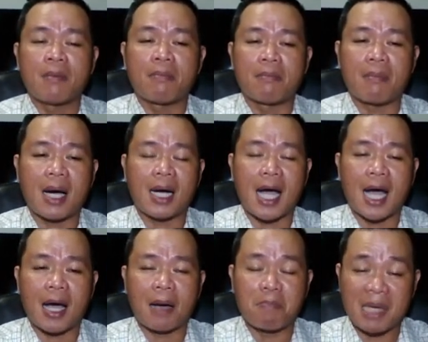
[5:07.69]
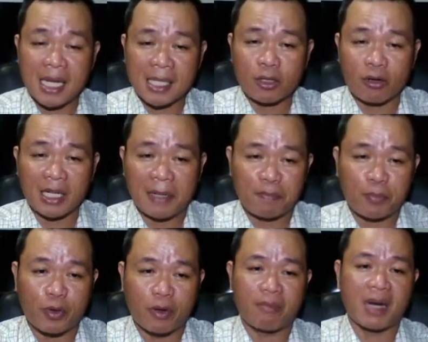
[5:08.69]
mga ministro din
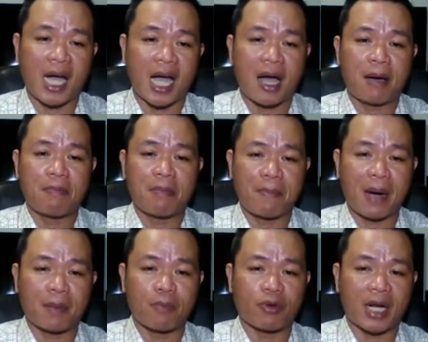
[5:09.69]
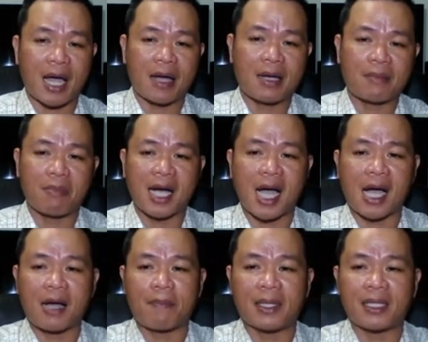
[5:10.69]
pong mga mapagmura
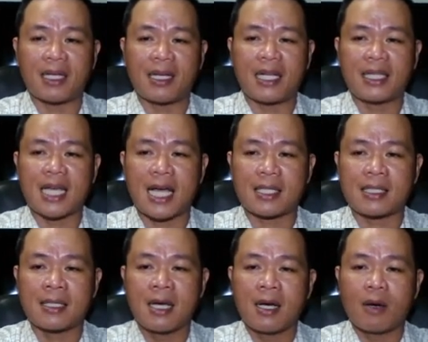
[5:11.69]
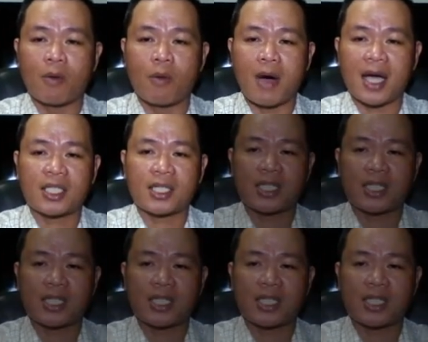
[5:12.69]
mga kapatid. Let us watch